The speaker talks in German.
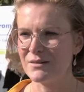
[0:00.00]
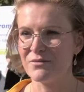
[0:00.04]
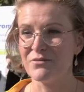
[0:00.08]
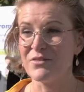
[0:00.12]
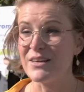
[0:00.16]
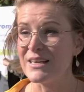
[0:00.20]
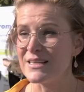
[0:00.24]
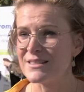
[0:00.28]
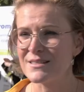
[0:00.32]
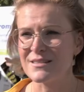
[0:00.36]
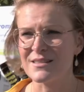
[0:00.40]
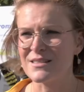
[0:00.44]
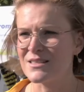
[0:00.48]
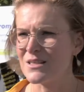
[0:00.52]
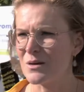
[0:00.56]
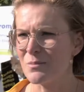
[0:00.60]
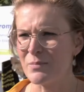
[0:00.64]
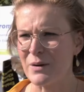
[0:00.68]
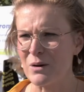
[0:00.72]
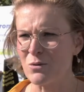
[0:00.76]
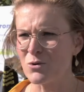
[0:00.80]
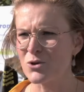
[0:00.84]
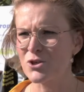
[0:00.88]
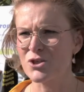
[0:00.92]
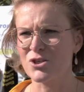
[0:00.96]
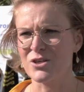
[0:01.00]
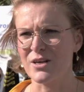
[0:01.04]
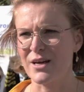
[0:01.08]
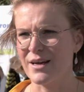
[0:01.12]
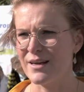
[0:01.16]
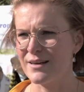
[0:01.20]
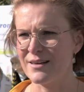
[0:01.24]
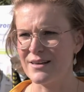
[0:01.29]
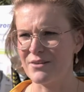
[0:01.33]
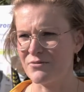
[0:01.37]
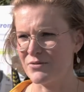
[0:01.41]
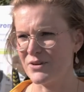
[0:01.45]
ein wesentlicher
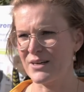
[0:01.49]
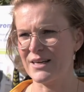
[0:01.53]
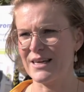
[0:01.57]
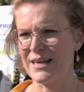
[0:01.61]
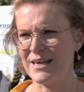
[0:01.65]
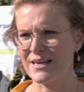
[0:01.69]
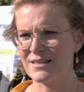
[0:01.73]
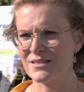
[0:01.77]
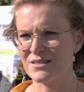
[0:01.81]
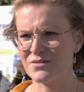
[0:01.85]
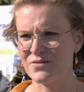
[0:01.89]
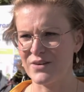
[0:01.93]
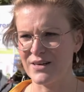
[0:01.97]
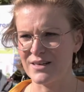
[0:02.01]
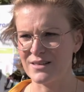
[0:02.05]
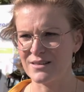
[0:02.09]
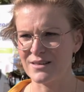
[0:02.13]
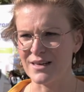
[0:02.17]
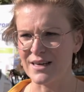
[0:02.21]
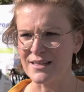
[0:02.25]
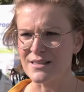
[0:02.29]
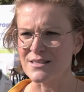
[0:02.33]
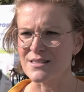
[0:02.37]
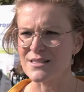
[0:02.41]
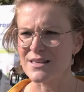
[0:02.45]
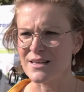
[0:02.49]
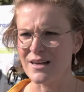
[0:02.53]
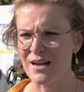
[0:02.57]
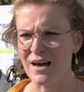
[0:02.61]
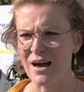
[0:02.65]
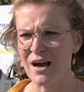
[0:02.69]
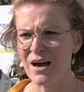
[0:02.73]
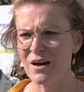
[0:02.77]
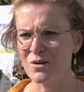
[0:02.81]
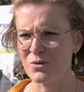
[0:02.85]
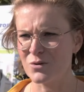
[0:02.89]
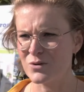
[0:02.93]
Baustein der Verkehrswende, ganz
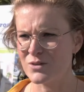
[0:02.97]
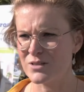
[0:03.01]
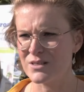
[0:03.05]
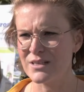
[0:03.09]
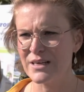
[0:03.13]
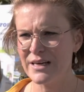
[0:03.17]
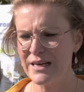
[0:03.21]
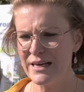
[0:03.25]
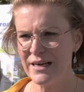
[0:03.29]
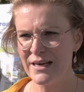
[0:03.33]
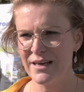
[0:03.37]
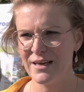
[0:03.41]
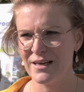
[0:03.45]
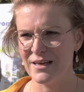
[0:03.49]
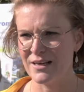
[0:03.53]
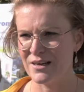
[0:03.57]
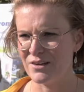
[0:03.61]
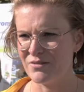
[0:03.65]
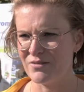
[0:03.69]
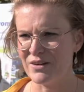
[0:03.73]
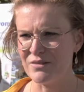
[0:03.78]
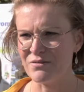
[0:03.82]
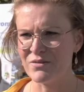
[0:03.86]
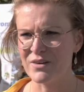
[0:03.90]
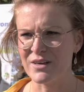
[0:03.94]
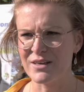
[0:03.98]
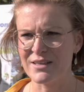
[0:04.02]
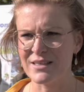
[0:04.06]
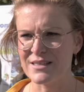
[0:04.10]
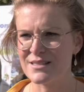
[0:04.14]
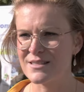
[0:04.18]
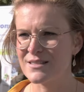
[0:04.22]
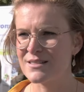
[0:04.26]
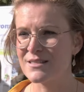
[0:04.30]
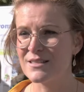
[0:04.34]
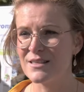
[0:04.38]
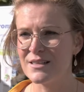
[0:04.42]
klar. Und äh, wenn wir
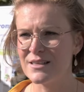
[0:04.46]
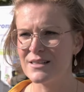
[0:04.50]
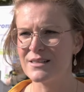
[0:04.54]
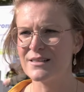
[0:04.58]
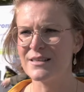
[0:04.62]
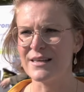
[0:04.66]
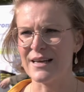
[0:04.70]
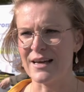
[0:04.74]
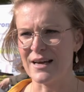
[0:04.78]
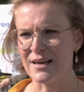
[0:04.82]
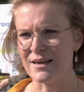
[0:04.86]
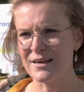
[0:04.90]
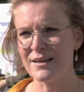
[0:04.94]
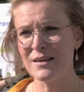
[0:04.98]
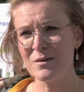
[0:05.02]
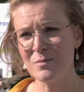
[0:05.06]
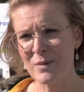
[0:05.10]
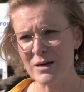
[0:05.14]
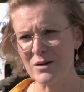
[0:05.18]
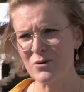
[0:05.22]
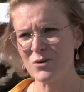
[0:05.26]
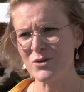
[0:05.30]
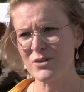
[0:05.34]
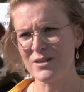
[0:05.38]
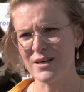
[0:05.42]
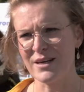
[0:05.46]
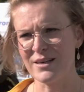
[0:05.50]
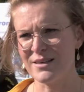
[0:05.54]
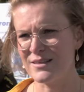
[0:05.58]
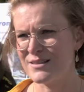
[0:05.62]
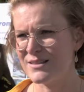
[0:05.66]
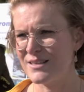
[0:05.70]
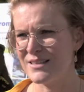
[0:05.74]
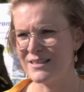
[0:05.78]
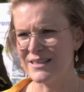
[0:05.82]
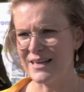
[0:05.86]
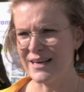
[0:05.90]
das Ziel der
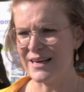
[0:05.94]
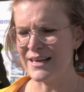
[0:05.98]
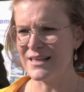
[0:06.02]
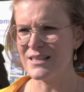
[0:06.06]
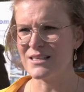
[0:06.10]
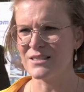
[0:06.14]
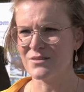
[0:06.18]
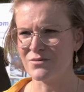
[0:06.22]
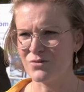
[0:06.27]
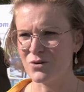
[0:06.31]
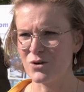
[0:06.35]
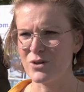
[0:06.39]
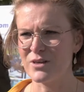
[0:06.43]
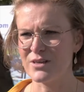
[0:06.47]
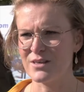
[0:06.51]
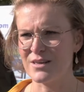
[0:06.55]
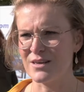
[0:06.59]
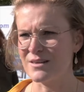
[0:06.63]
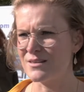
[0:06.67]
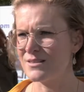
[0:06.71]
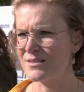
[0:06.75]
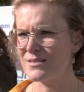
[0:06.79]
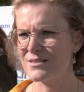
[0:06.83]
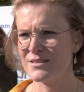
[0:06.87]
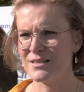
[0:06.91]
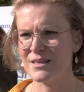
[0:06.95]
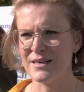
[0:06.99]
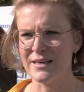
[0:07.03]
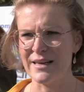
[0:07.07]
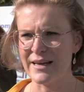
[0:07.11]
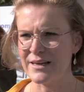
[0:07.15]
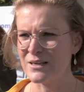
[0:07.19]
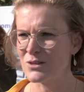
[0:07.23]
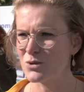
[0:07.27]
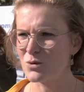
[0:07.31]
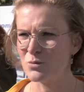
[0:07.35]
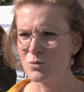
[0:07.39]
Klimaneutralität erreichen wollen, dann ist die
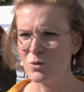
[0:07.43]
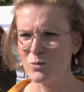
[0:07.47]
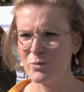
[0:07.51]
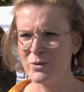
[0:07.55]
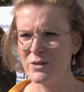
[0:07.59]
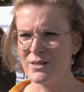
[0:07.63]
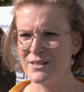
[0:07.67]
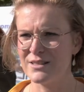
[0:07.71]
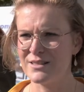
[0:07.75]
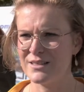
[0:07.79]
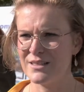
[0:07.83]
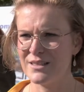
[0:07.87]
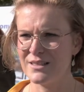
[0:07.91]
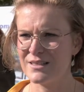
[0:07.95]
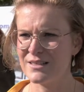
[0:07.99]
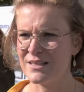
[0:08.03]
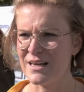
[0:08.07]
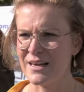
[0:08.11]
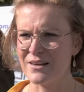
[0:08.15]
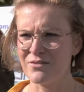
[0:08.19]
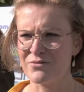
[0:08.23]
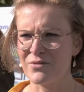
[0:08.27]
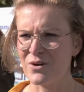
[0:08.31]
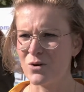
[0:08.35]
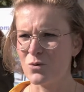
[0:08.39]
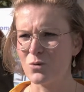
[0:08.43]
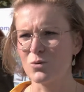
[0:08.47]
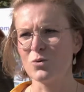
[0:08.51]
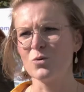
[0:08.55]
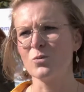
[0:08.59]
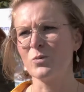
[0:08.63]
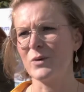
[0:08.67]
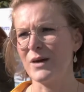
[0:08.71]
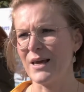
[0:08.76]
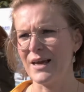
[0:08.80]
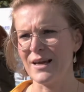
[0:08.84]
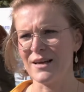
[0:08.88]
Elektromobilität einfach
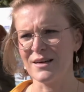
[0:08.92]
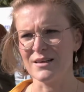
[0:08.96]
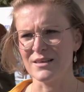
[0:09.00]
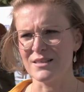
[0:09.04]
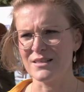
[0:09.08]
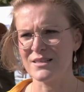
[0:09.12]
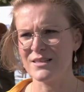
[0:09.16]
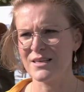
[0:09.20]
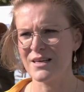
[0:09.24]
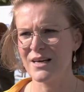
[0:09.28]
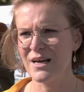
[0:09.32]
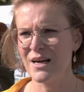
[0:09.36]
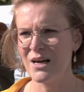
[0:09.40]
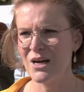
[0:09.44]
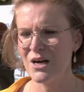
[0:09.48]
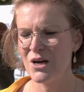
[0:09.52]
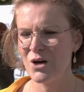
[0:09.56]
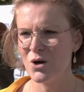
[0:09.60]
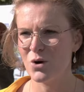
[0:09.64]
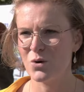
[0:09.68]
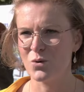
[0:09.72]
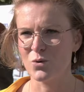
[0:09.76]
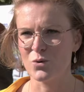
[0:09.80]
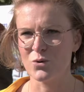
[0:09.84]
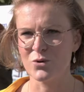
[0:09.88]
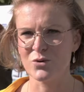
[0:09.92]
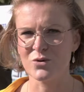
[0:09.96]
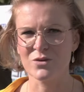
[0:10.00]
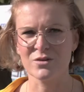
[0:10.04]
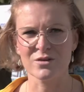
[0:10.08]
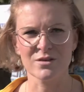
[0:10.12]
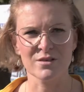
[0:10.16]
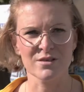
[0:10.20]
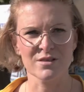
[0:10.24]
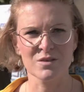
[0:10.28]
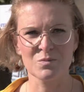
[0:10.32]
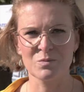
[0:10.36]
unumgänglich.
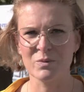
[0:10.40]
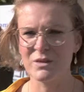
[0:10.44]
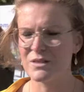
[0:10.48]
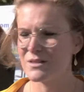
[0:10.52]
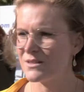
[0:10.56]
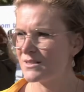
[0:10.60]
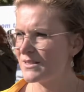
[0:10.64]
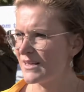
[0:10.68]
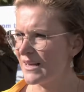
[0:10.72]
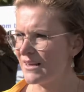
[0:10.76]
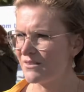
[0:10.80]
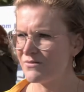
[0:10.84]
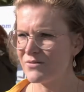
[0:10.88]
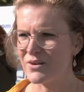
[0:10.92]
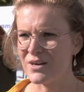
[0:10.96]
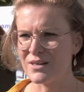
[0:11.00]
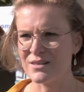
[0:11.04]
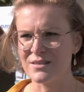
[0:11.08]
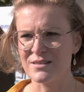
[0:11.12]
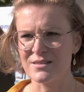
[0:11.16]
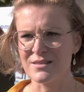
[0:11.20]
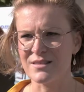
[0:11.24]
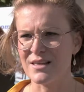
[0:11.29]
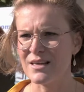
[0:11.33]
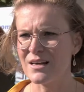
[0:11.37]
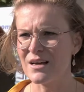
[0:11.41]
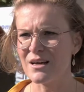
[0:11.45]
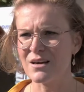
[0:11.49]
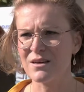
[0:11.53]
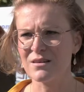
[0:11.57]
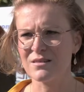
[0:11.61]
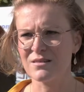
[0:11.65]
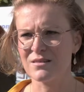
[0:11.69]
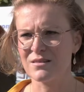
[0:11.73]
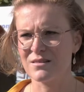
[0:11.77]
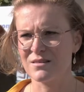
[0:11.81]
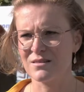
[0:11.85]
Und es bietet einfach eine
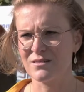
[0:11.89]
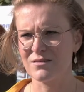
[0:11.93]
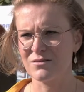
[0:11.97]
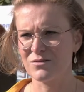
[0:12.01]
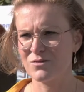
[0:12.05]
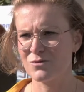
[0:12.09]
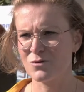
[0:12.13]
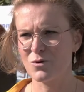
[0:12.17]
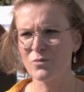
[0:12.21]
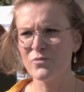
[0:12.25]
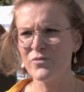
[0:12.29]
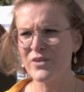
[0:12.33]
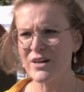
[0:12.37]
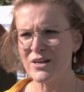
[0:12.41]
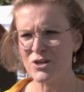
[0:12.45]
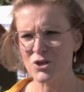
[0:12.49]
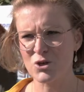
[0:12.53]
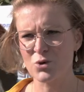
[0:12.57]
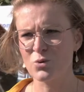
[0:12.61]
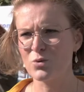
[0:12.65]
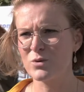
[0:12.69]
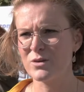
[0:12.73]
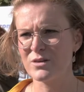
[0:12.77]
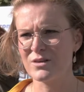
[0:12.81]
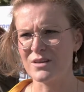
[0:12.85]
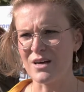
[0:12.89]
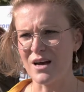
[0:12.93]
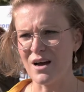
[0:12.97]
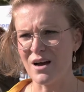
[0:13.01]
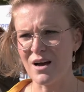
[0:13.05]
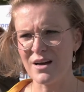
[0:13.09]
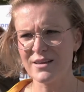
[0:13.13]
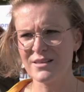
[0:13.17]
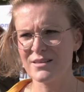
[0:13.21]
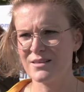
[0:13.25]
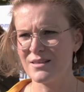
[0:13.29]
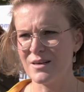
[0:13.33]
sehr äh, umweltschonende
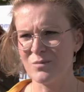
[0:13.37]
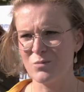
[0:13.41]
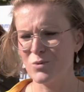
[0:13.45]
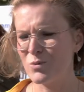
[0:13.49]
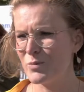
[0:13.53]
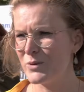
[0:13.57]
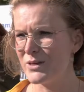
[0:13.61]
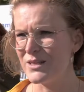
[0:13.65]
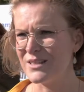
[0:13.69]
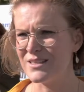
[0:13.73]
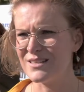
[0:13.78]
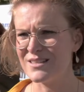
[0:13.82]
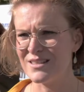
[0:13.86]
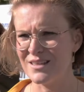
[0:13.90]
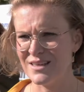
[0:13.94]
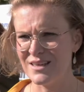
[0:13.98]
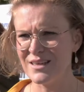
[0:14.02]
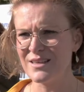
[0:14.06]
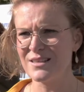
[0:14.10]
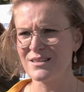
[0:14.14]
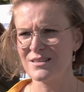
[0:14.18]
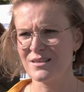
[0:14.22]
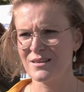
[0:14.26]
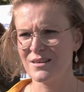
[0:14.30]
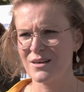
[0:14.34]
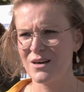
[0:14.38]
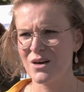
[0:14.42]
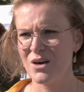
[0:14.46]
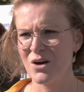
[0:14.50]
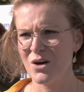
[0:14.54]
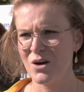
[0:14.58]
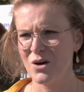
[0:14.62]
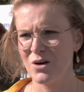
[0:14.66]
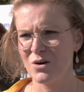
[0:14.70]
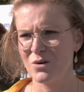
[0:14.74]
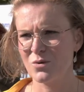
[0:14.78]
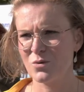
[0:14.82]
Art der Mobilität
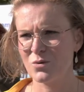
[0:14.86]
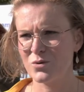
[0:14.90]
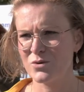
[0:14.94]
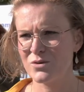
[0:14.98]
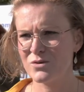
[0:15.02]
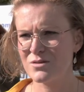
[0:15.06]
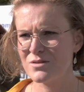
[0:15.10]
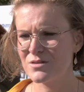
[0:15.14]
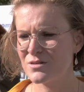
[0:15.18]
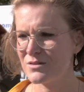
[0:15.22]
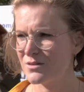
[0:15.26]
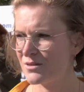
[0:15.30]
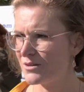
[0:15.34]
und